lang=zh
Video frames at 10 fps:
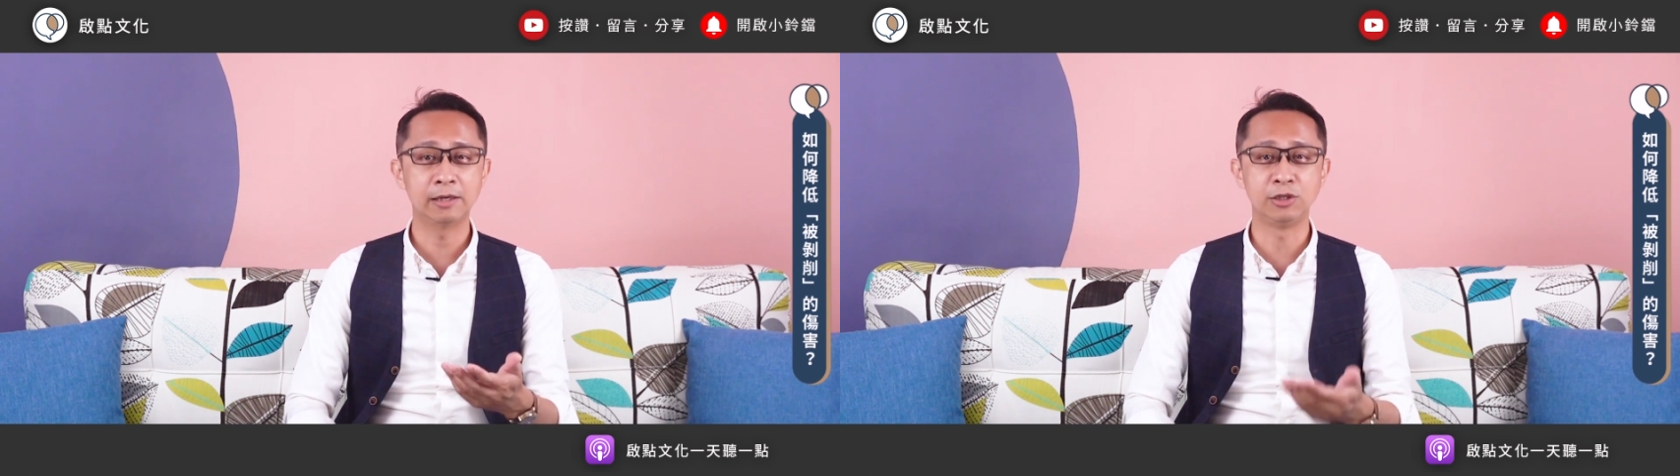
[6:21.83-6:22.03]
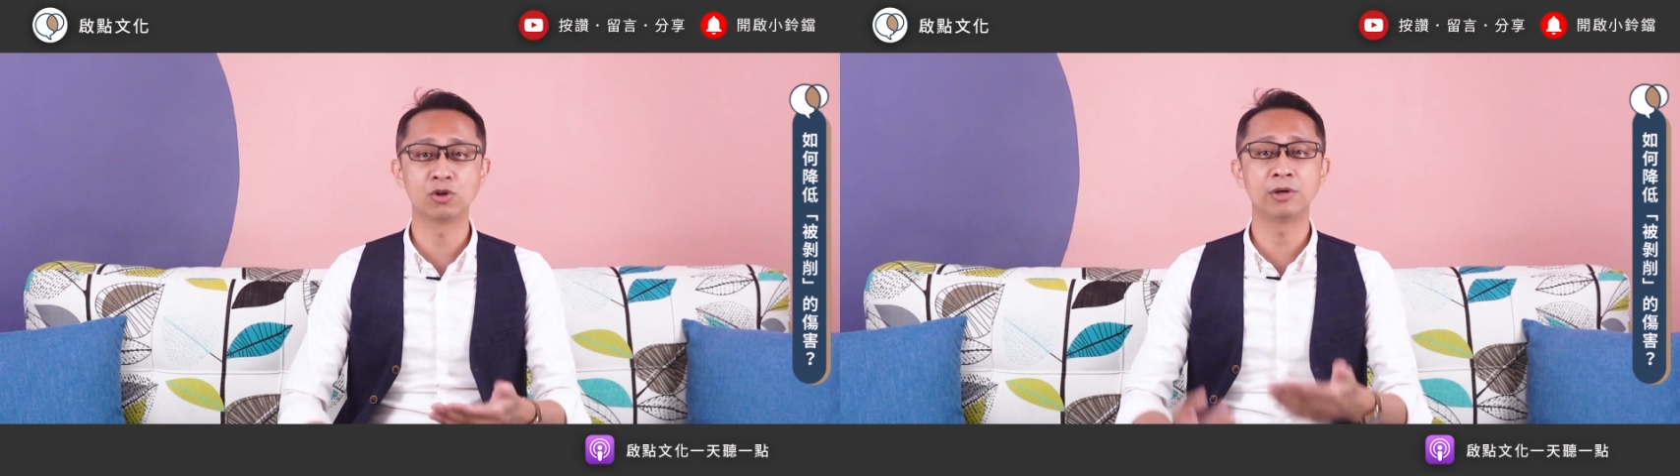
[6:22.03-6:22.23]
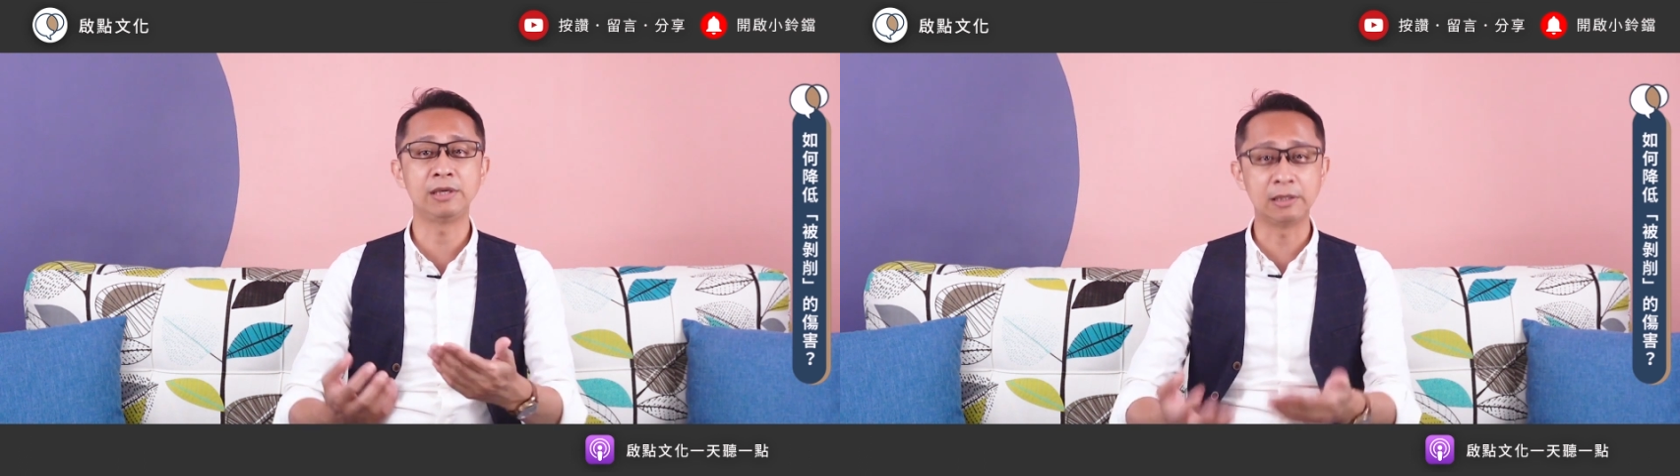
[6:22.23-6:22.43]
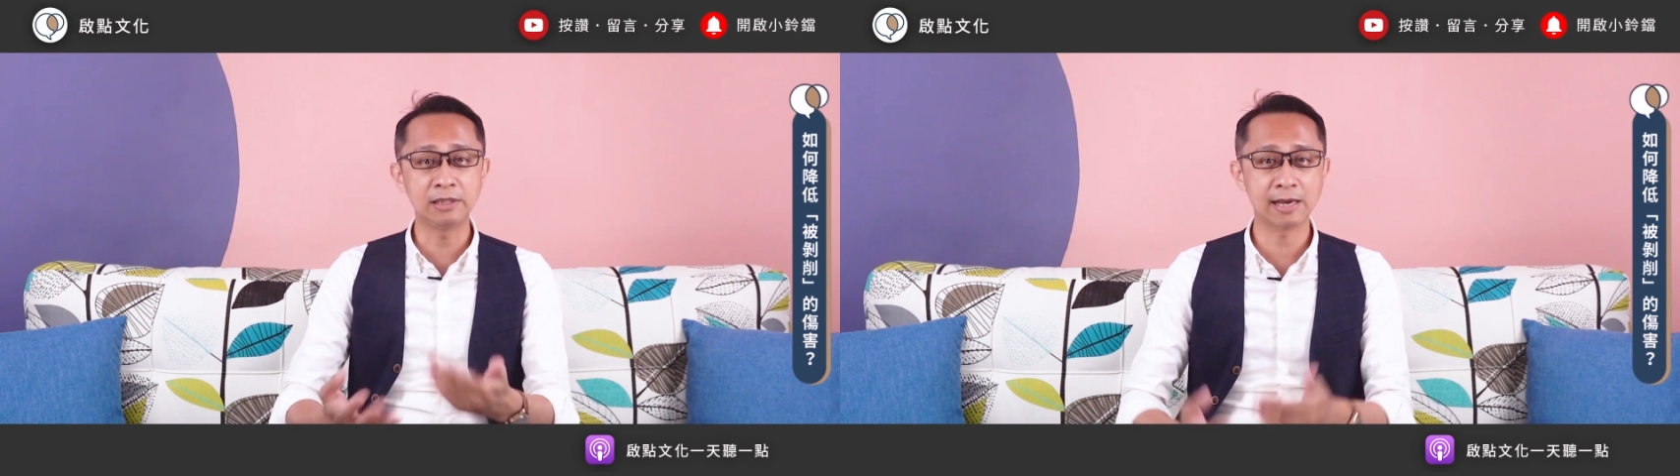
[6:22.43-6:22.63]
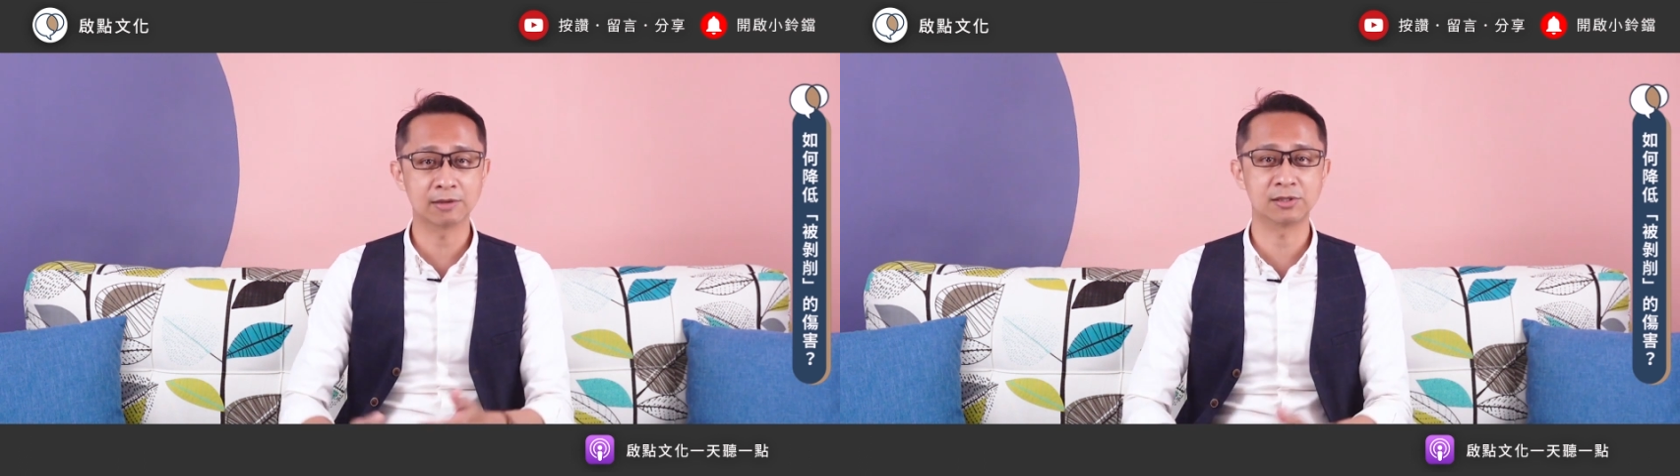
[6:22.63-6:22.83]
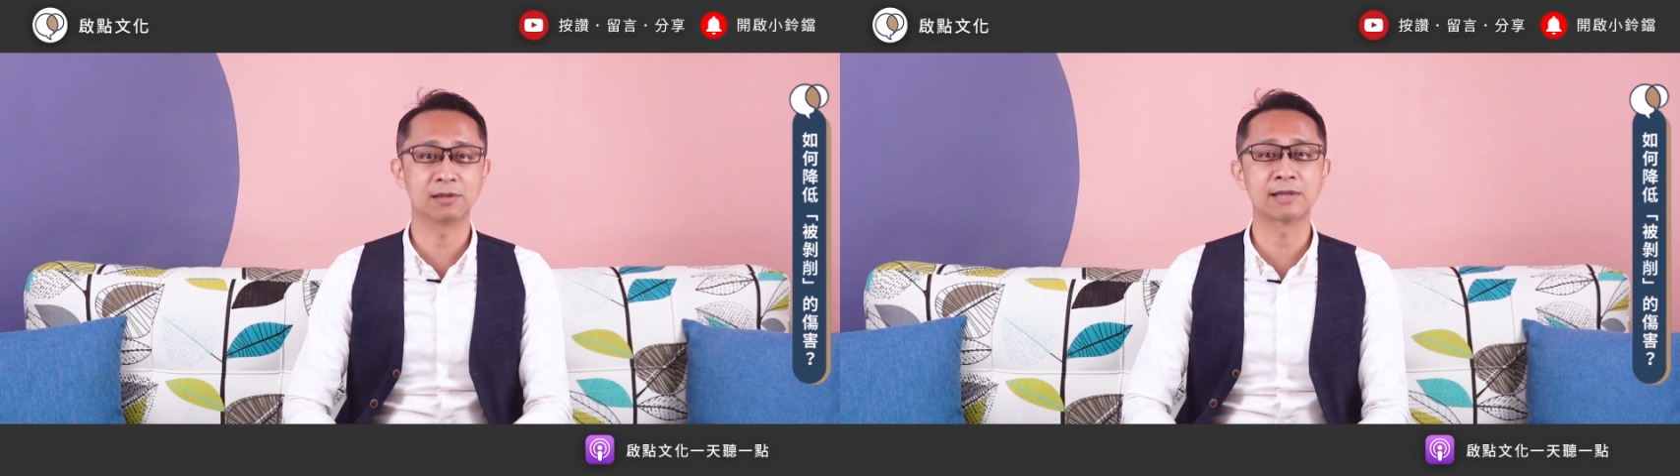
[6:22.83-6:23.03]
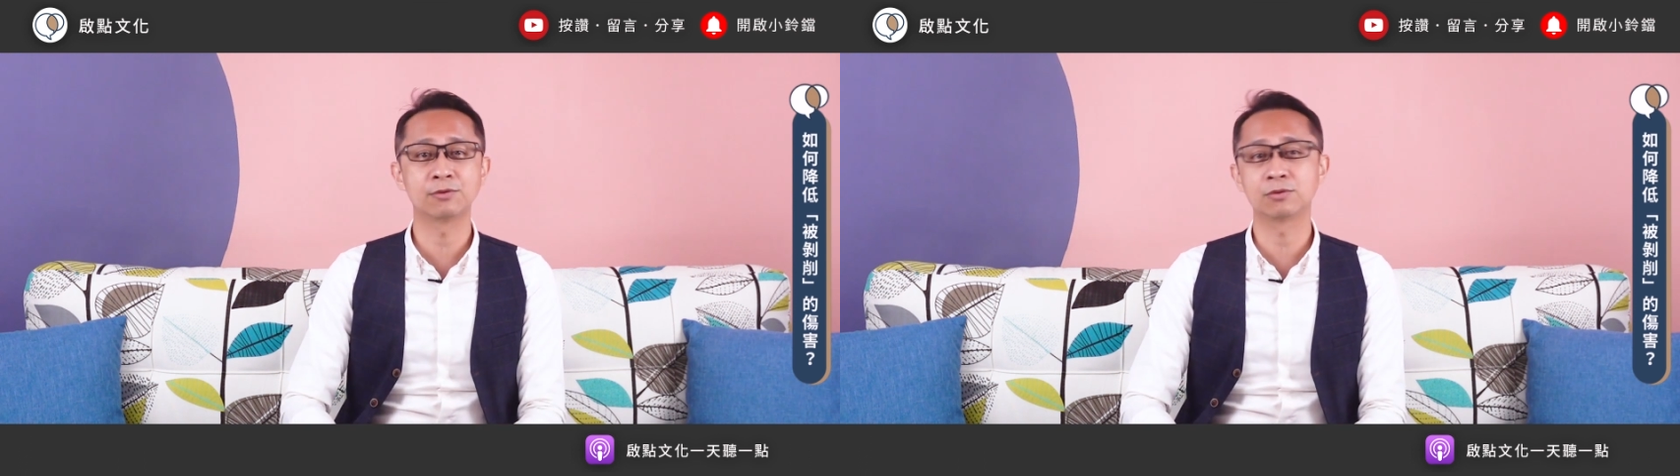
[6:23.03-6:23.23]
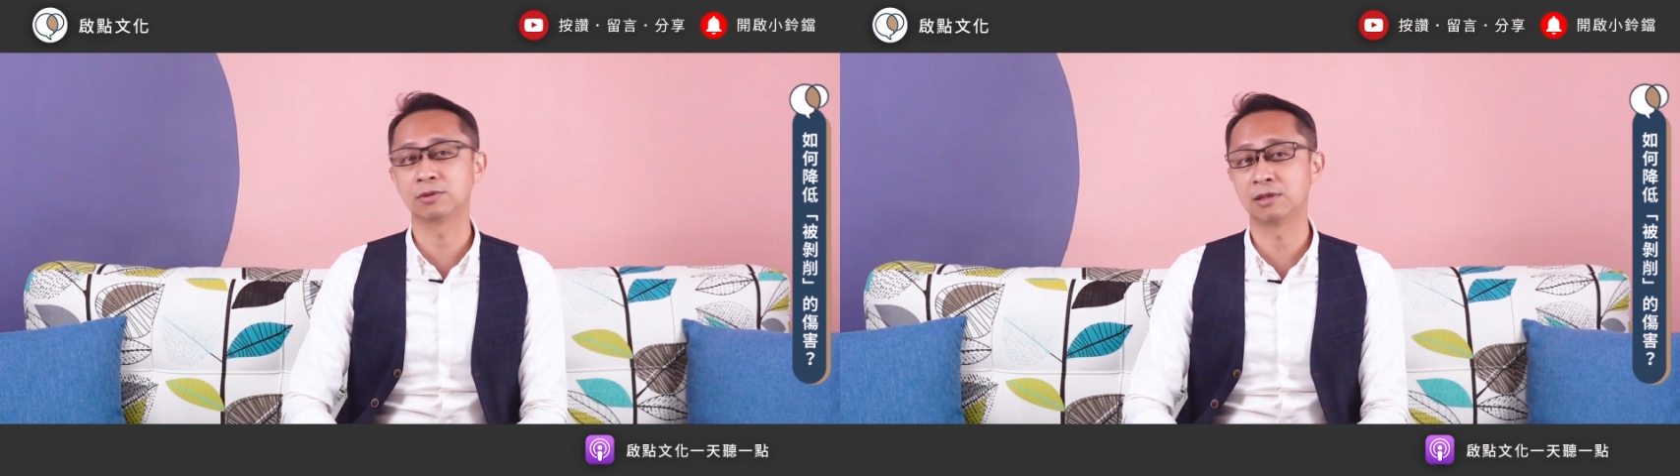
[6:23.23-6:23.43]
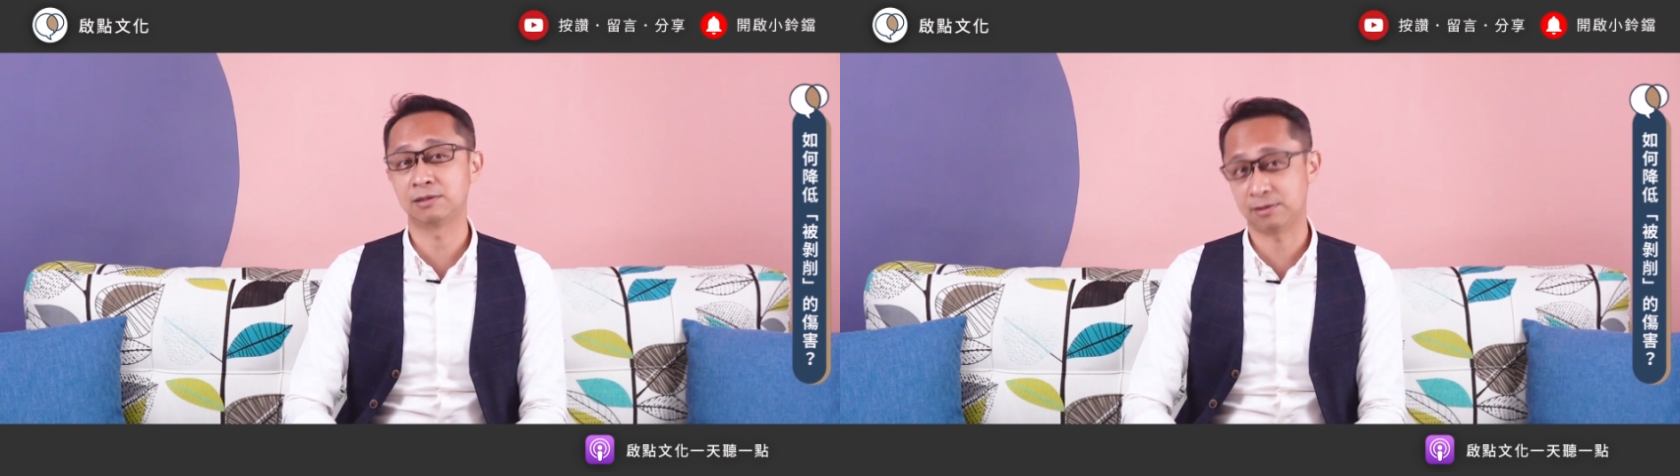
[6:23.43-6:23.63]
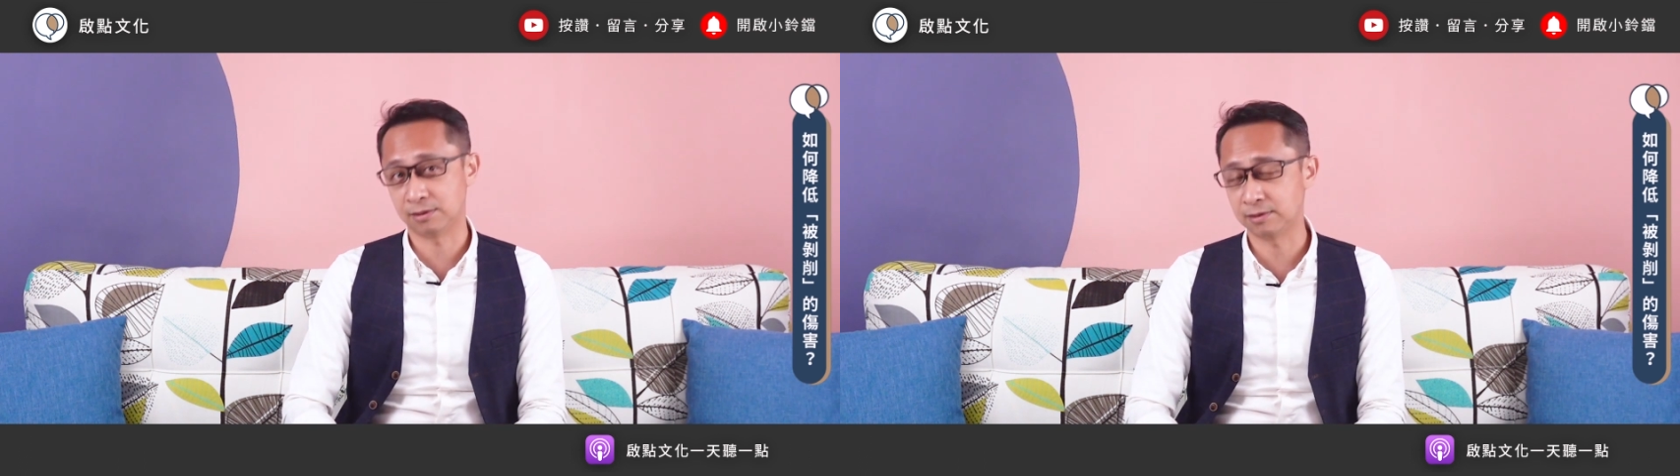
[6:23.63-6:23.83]
你就一定要承担所有的
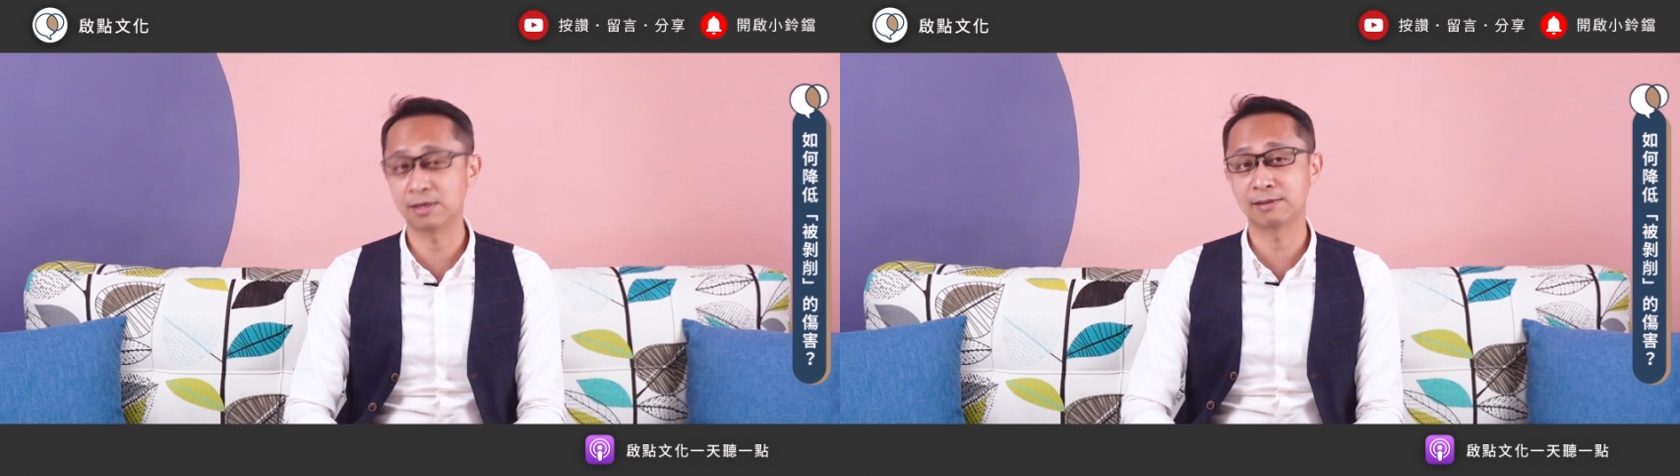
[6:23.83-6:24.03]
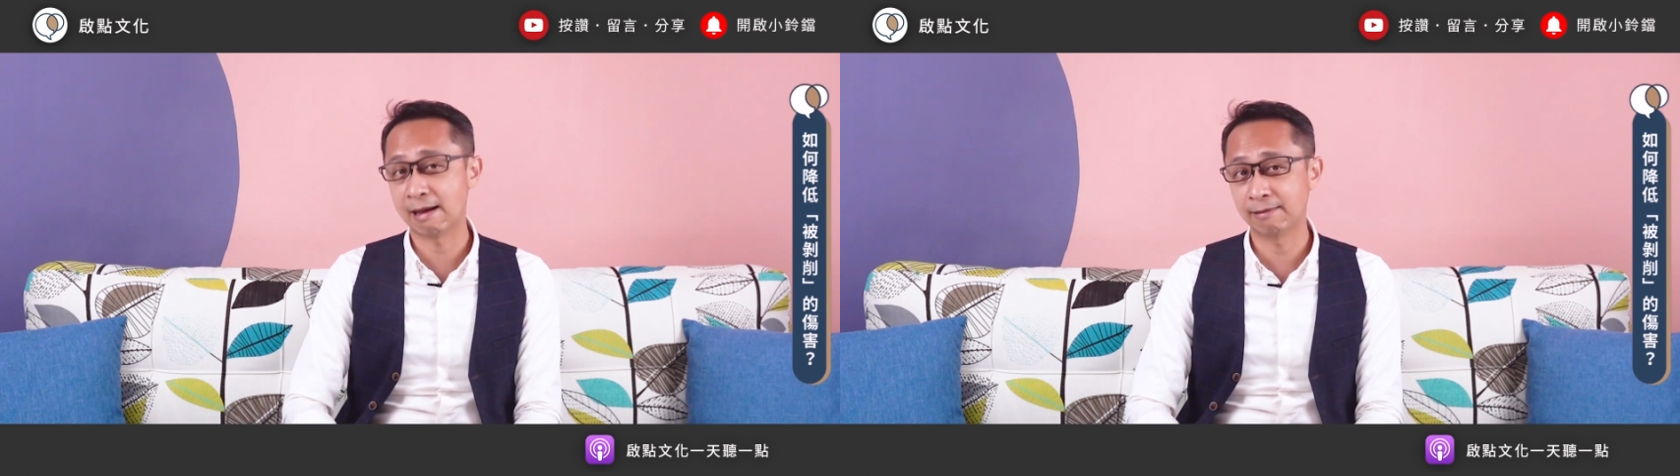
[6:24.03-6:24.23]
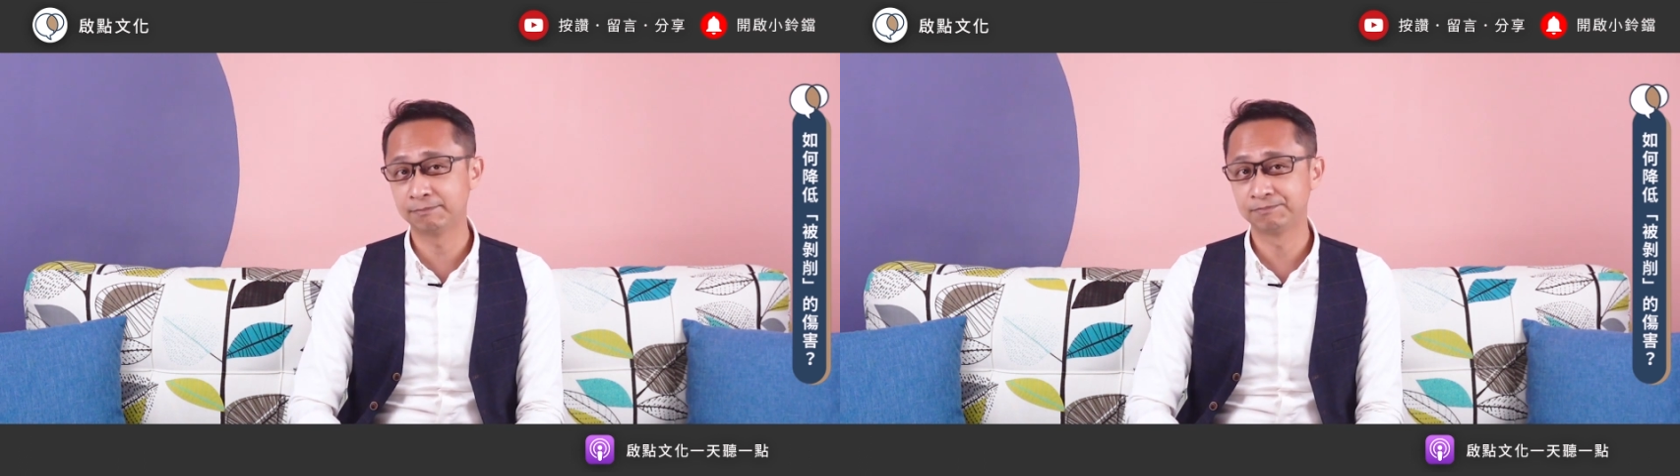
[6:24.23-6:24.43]
责任呐。